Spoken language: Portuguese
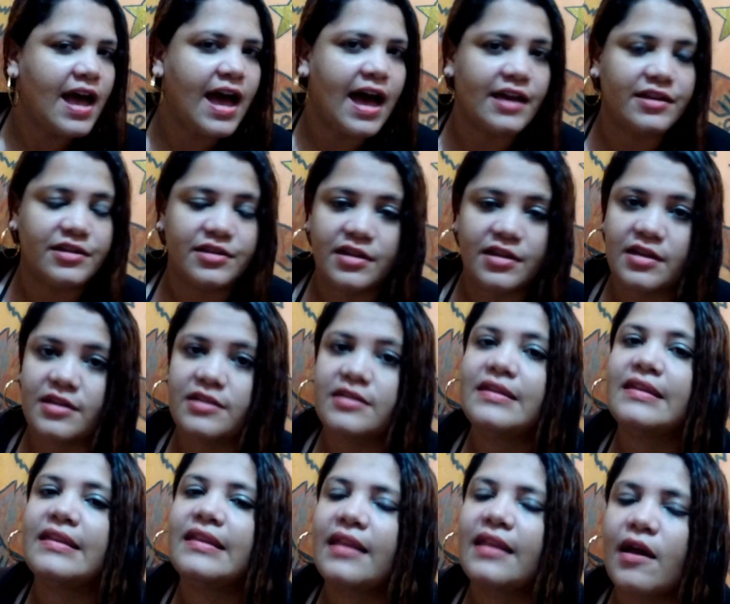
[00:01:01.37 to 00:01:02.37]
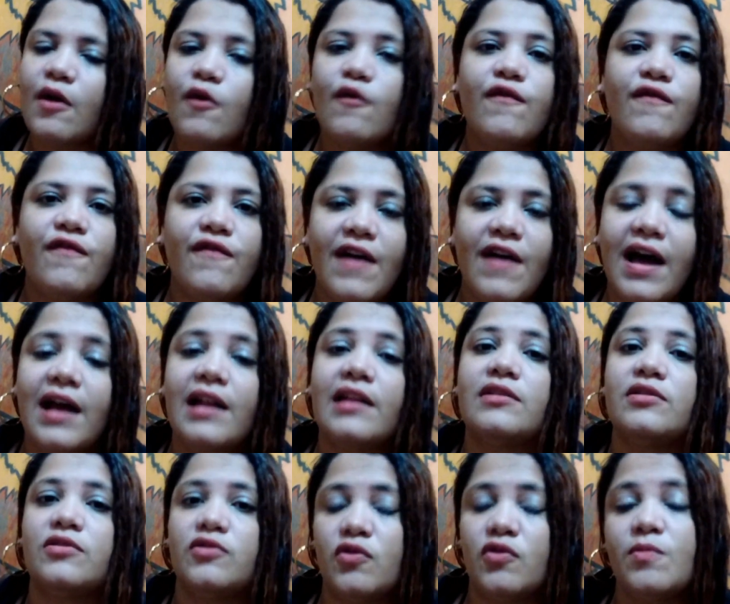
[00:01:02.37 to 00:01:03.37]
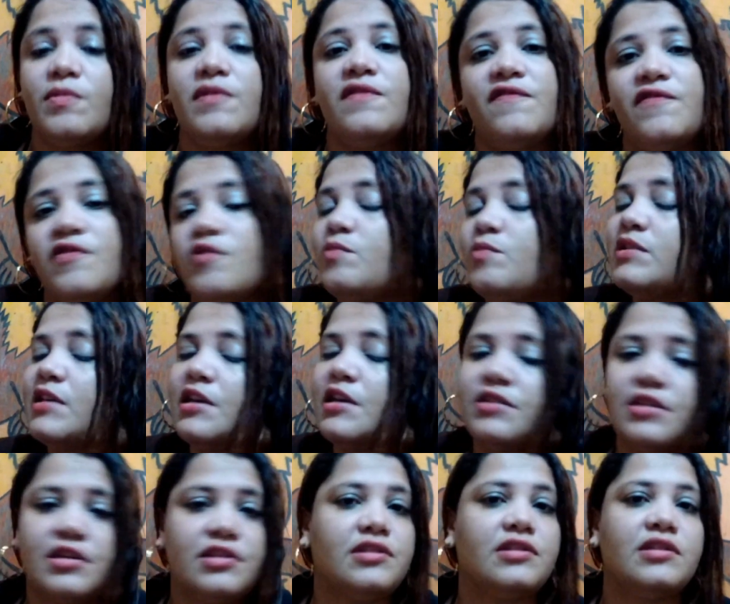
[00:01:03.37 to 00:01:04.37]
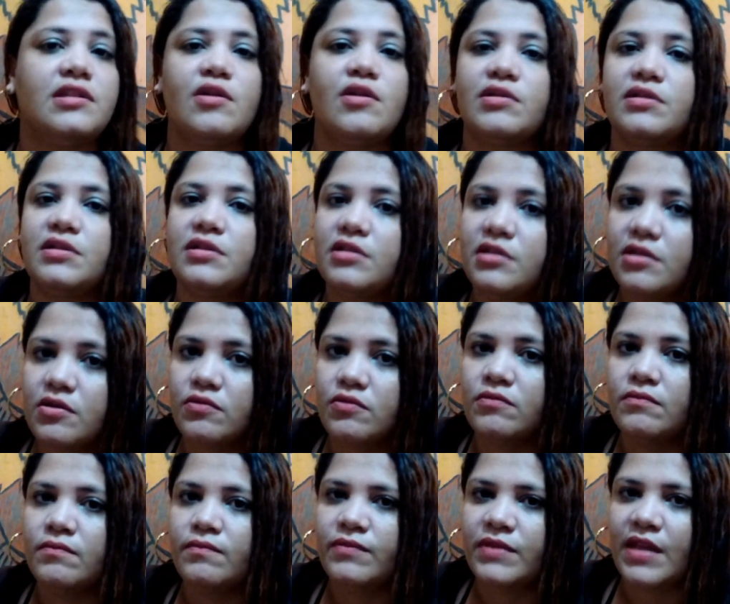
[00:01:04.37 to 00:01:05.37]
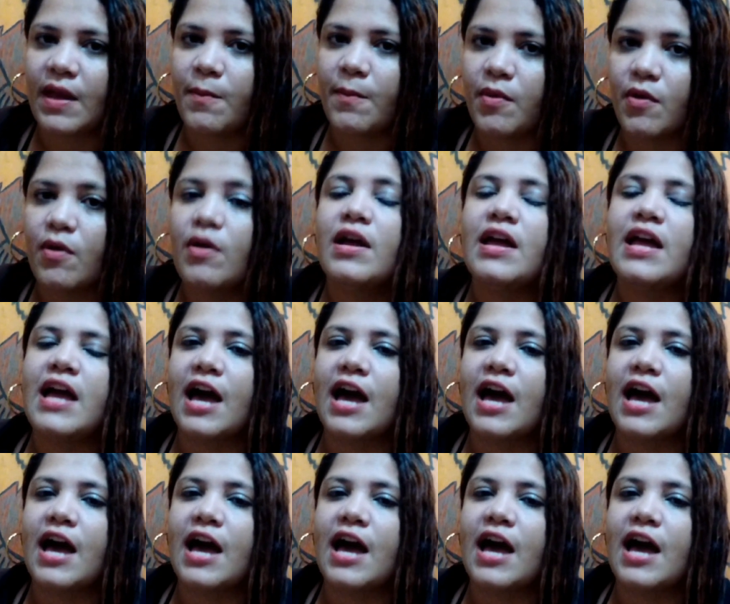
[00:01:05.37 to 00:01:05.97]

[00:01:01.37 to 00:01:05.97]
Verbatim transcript: A gente não fala sobre filmes que a gente não assistiu, tá bom?